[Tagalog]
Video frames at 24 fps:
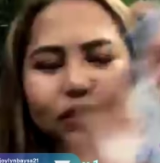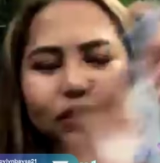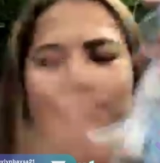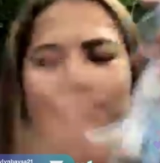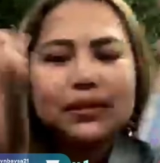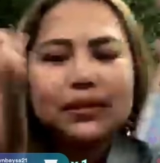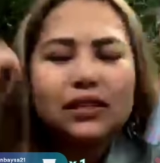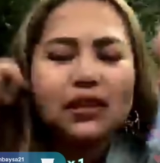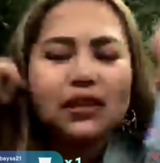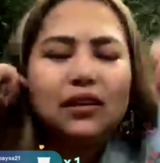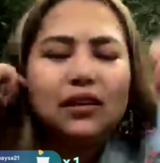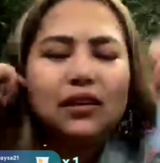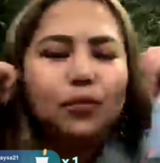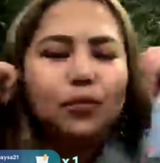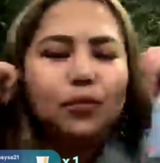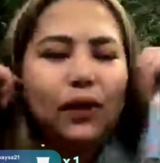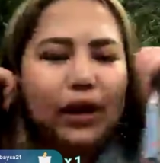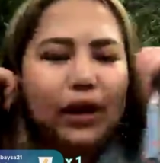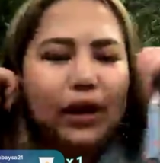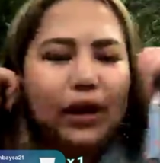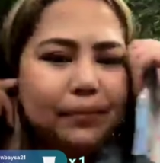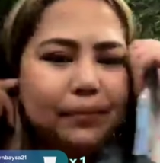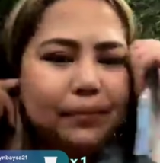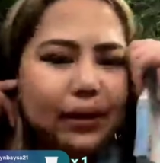pa si
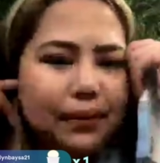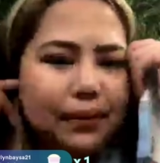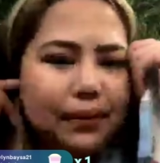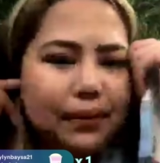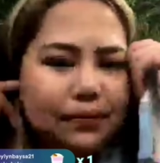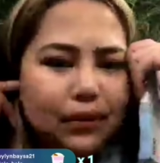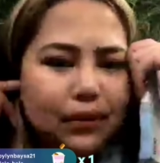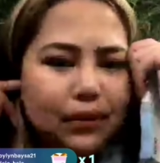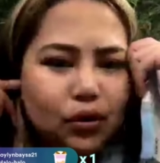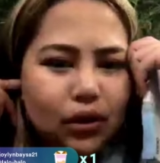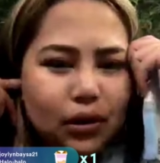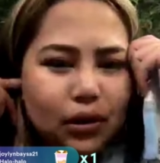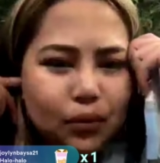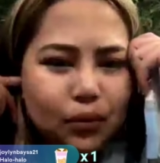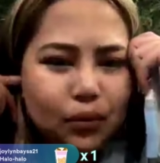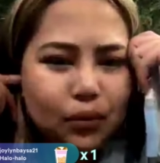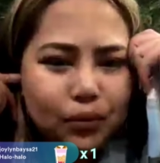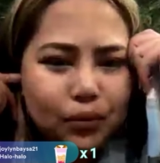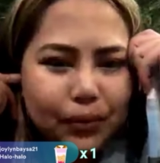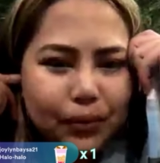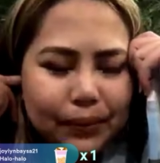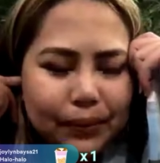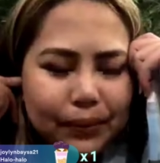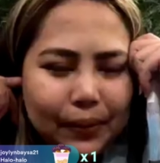YB. Hindi ko alam kung
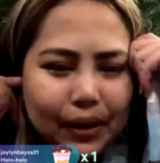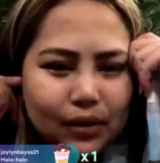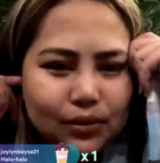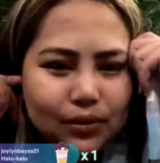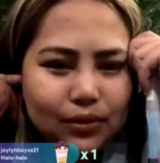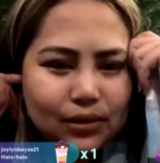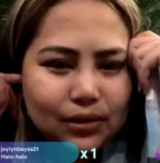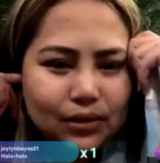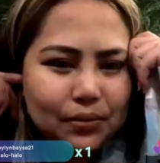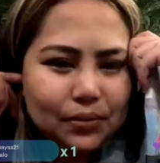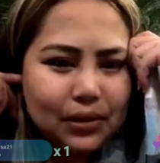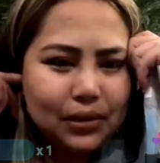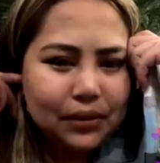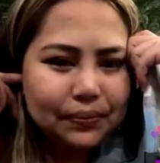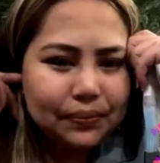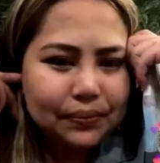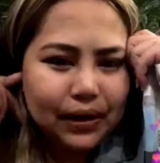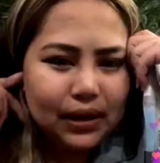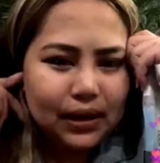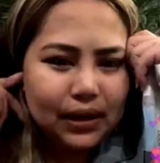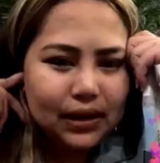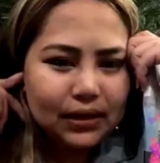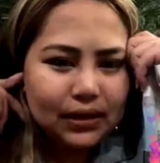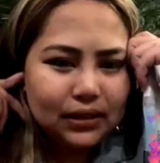pa, paano sabihin
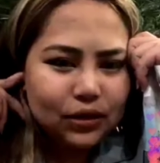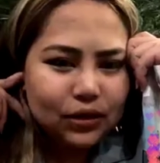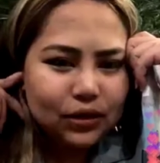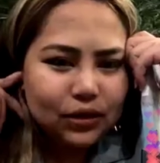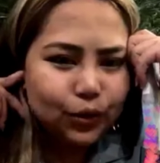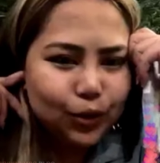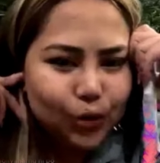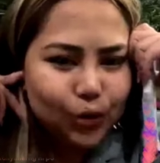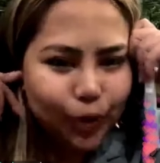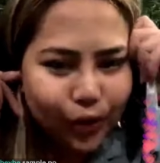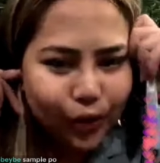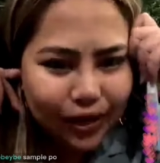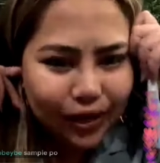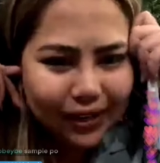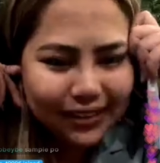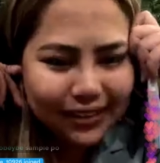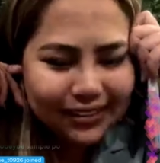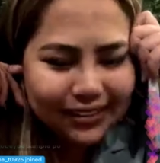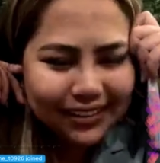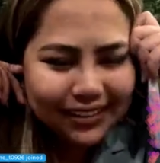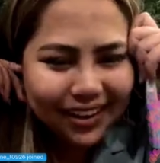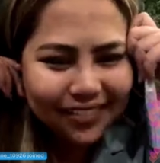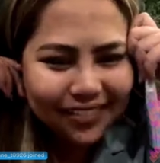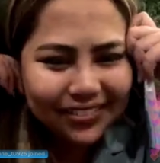pangalan niya. Hoy, Joylyn,
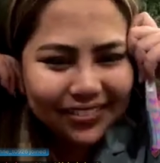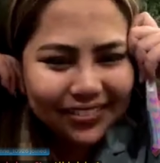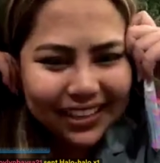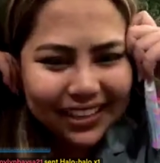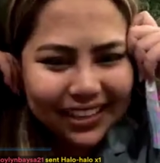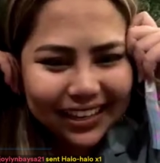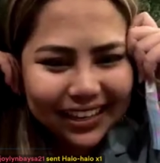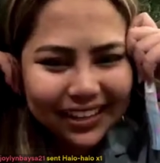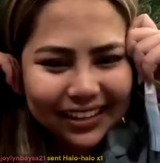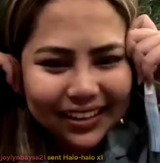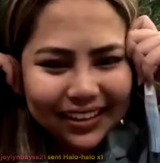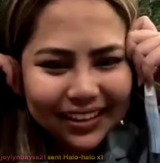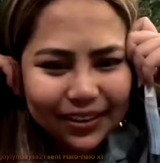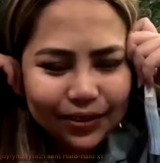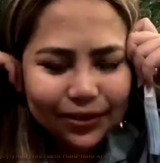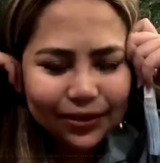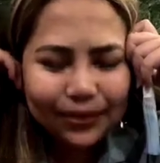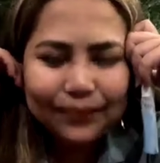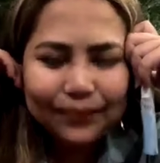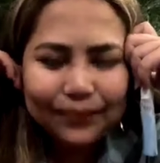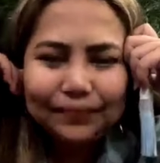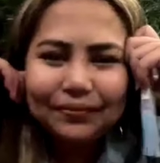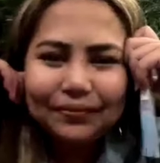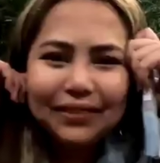grabe. Thank you.
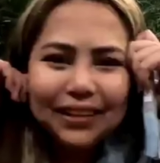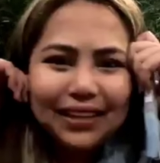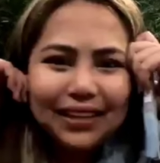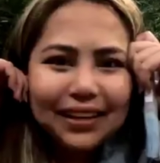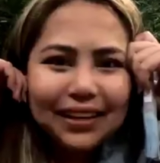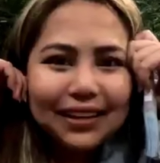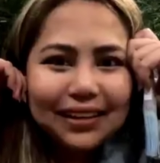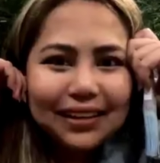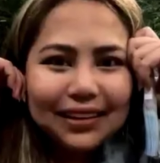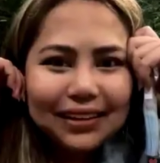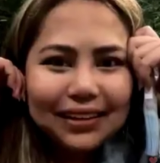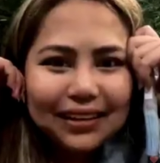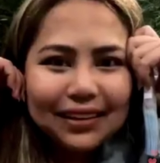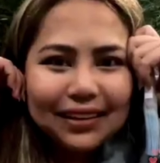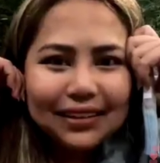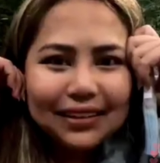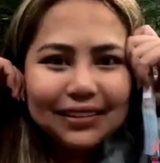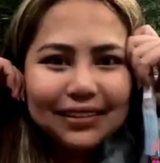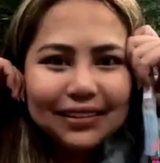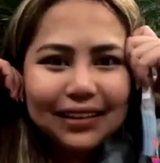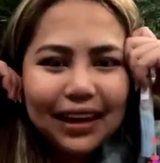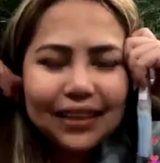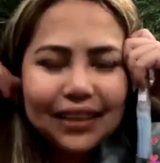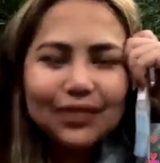
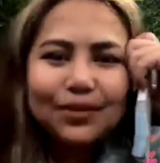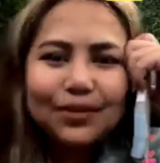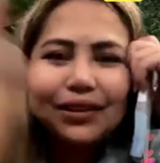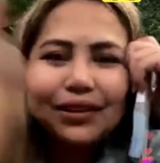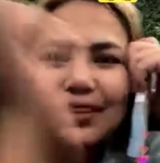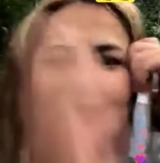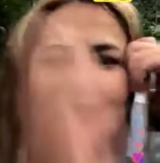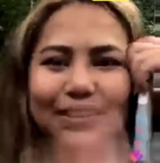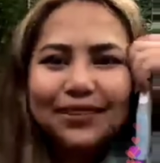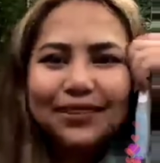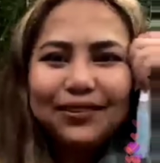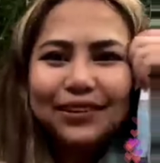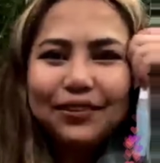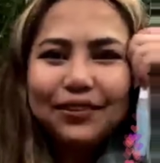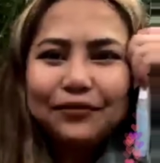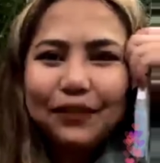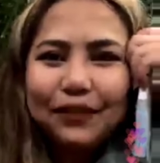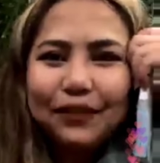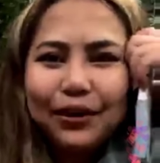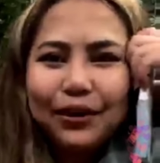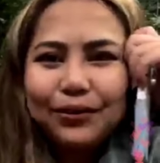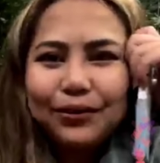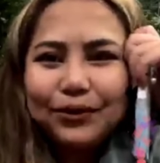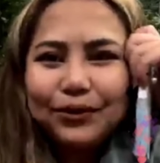Guys, ulitin ko lang,
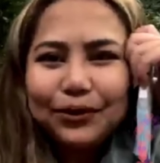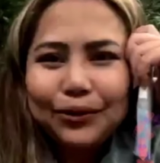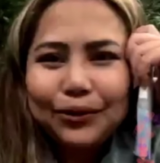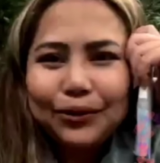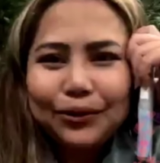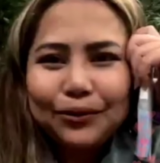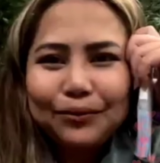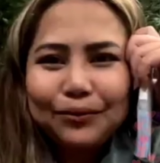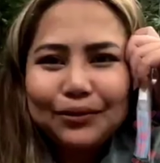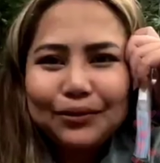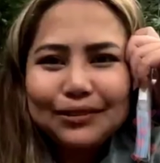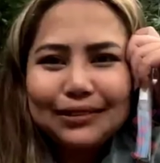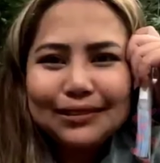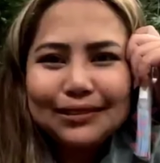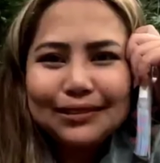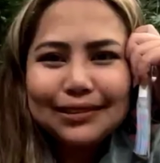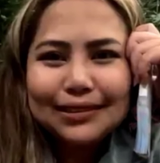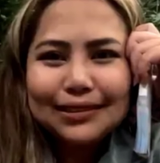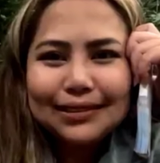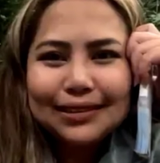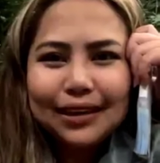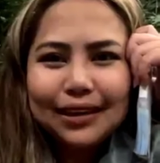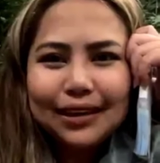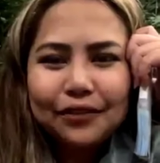follow niyo ako. Magsi
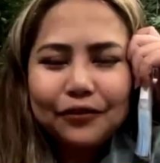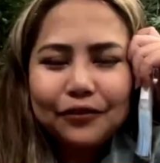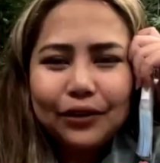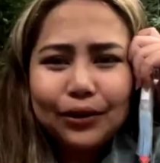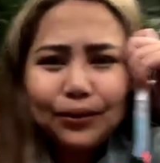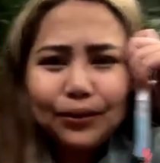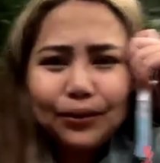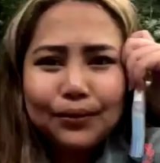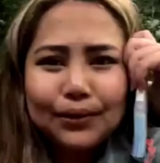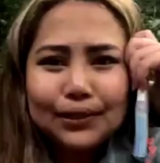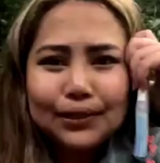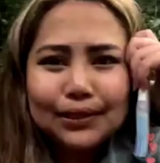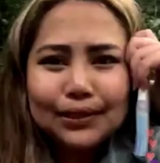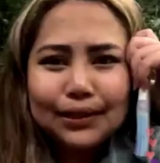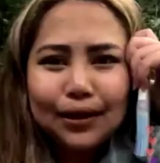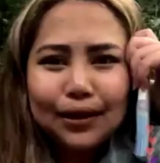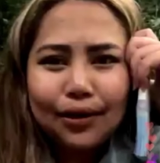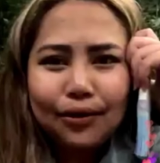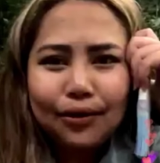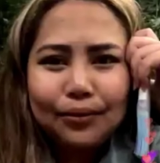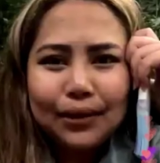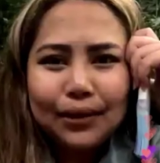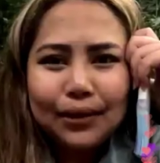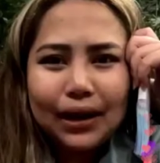6K followers na
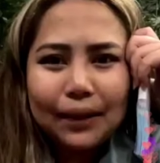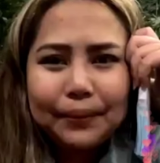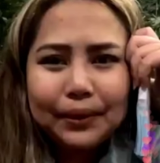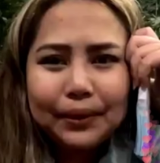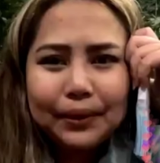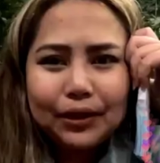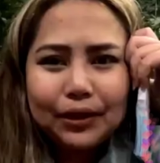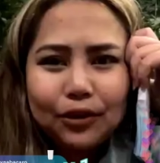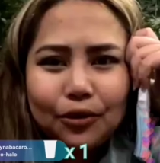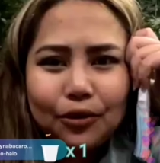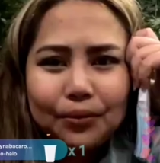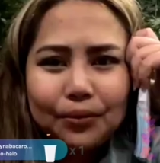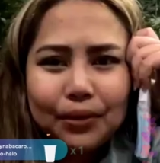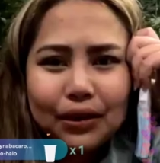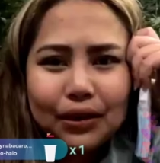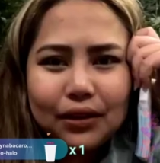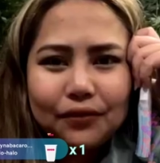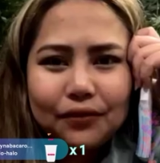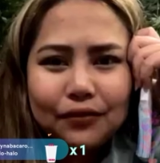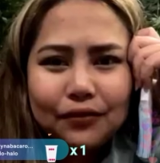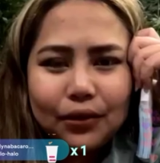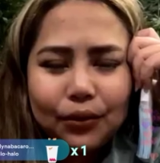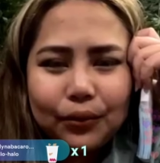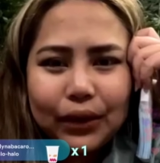ako. Malapit na ako
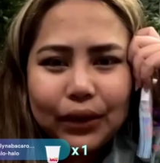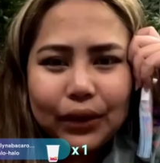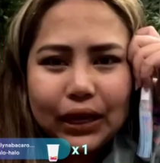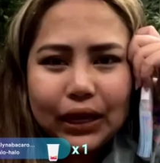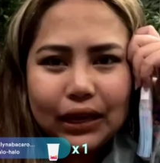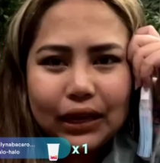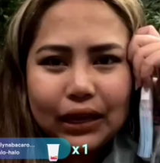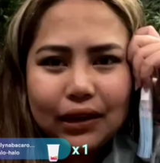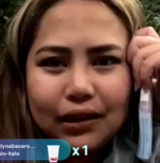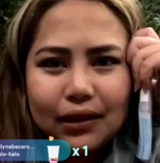mag-giveaway.